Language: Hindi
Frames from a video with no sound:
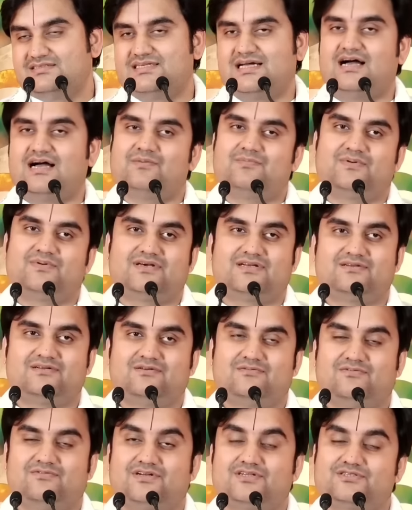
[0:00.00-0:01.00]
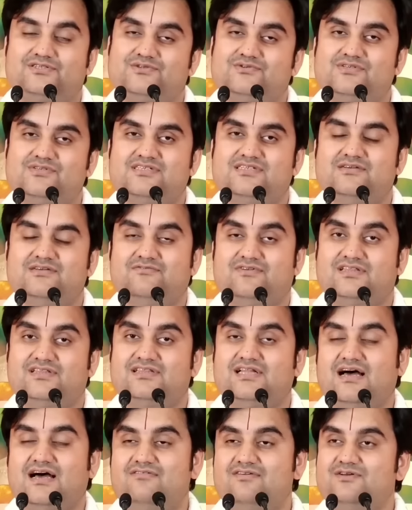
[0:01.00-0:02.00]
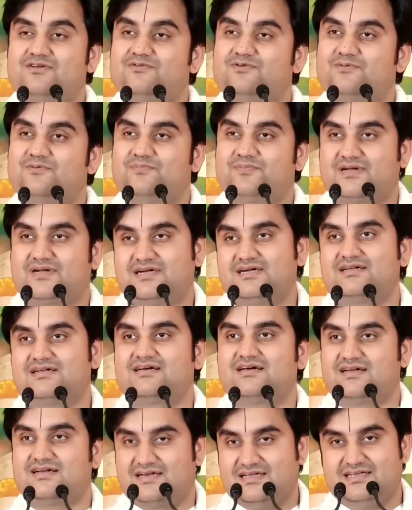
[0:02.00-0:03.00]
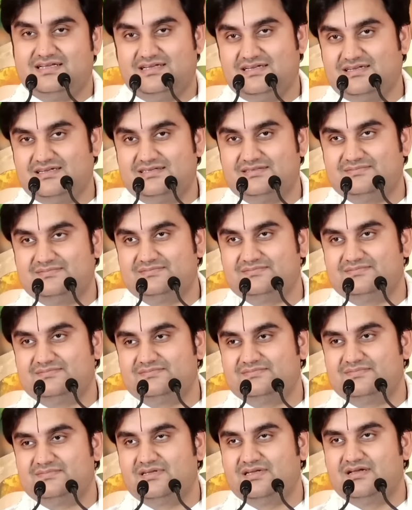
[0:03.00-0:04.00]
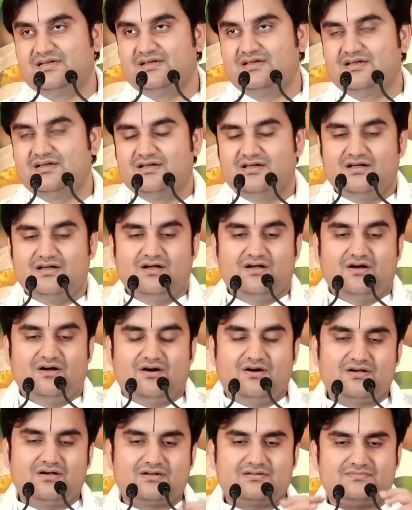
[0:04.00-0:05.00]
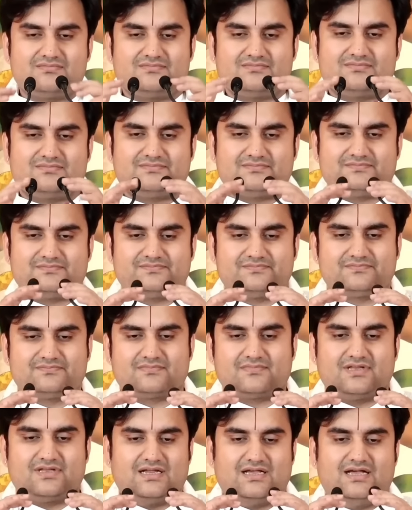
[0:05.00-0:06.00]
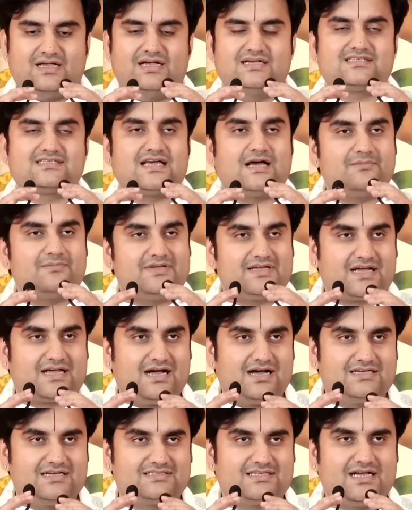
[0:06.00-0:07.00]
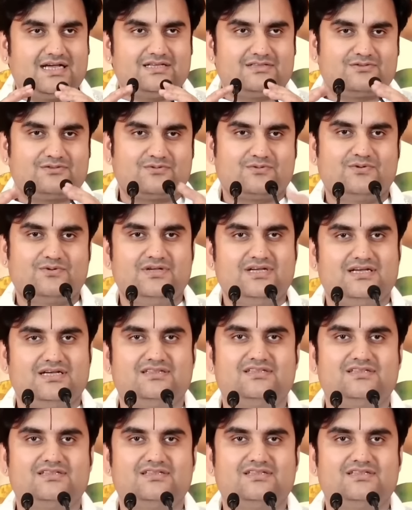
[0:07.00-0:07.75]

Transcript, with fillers: जहाँ पर वर्षों से वृंदावन को प्रकट कर रही हैं और ऐसा भी कहा जाए तो कोई